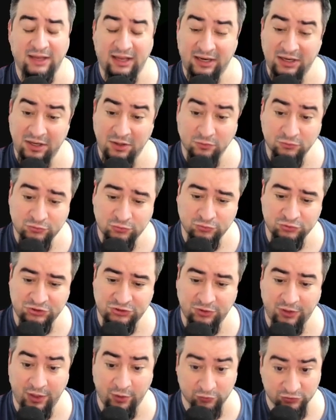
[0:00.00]
Eu
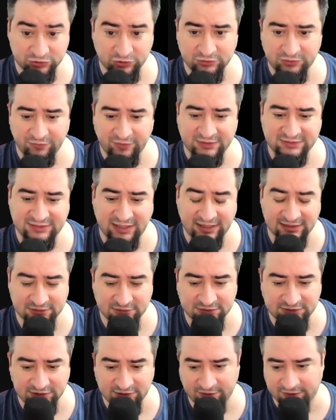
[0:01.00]
sugiro, eu se eu tiver sala, se
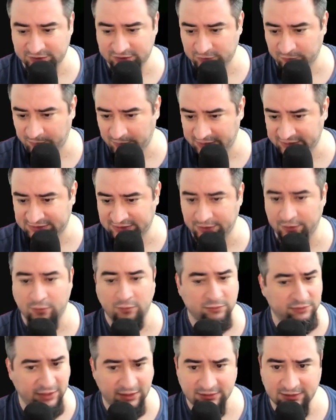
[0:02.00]
você tivesse um Play 5
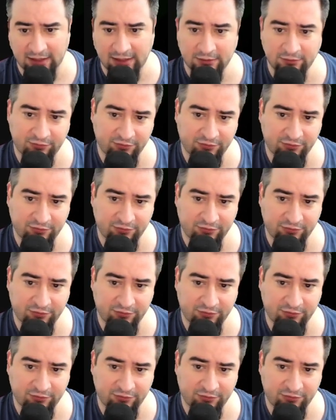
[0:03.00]
deitado,